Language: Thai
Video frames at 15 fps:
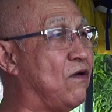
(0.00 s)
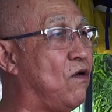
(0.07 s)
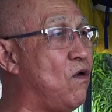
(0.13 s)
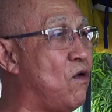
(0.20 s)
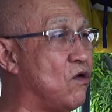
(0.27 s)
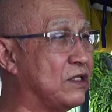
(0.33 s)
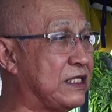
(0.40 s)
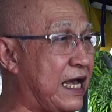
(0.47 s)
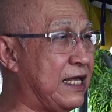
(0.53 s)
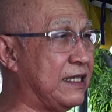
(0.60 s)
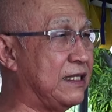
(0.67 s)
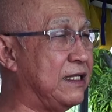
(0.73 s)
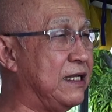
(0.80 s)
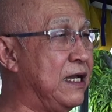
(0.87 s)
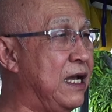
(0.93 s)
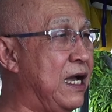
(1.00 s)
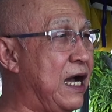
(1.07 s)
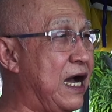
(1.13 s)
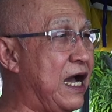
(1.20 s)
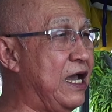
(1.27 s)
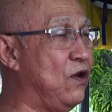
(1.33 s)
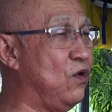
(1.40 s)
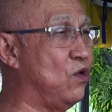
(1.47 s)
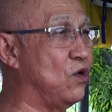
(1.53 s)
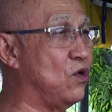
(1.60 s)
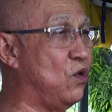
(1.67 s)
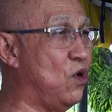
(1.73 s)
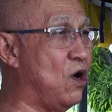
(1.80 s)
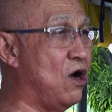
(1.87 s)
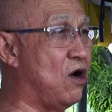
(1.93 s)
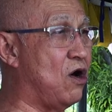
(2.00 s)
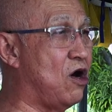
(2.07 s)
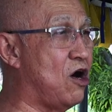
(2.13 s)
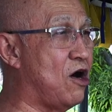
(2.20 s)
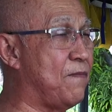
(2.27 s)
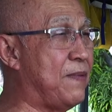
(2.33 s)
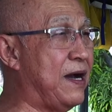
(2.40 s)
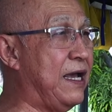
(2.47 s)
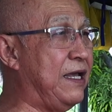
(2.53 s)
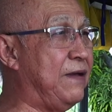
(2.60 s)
ขององค์ท่านให้หลุดล่วงออกไป